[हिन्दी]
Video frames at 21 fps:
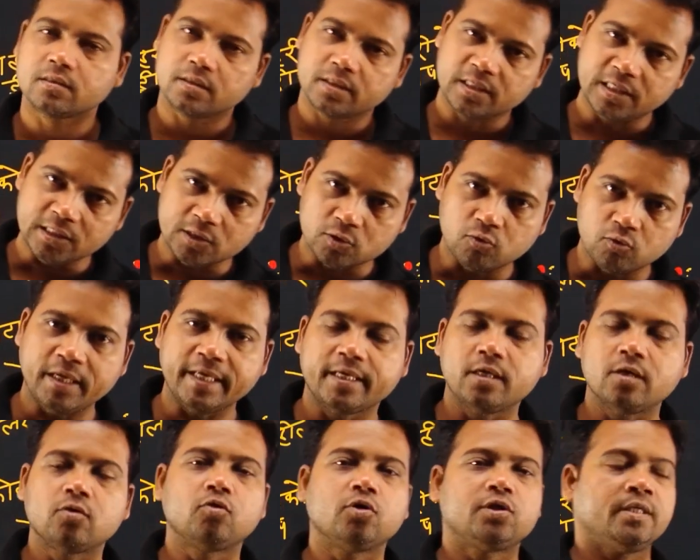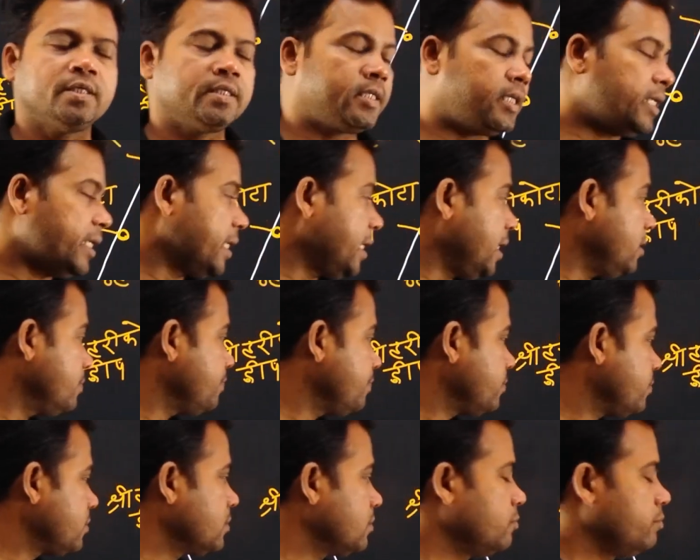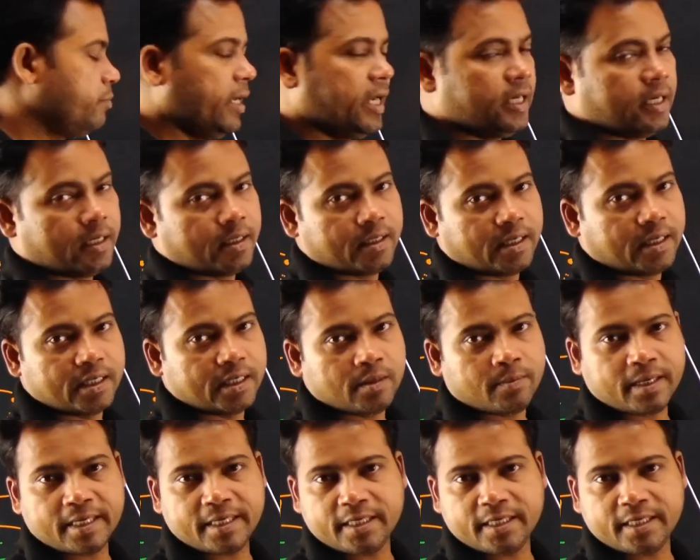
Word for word: किसको लेके क्वेश्चन करेगा पहला अंडमान